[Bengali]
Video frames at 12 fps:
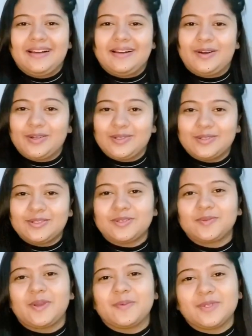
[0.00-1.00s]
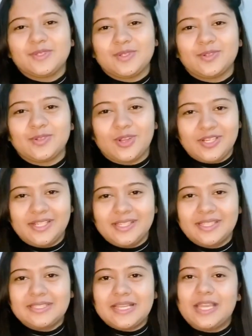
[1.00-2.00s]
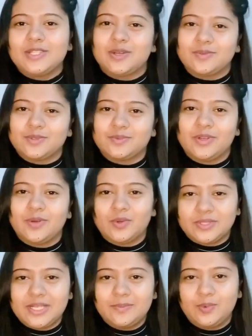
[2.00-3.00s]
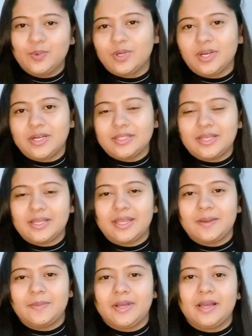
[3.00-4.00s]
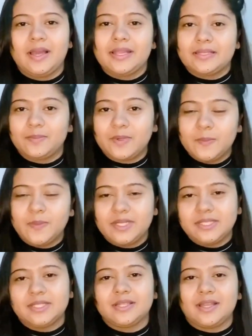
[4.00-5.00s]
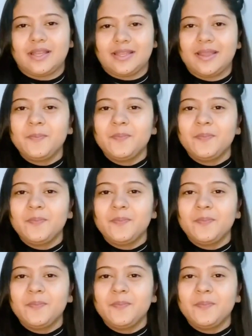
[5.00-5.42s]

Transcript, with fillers: অন্য অন্য সময় আমরা যখন হলিডেতে যাই সবসময় হোটেল বুক করা থাকে বা একটা প্রিপারেশান থাকে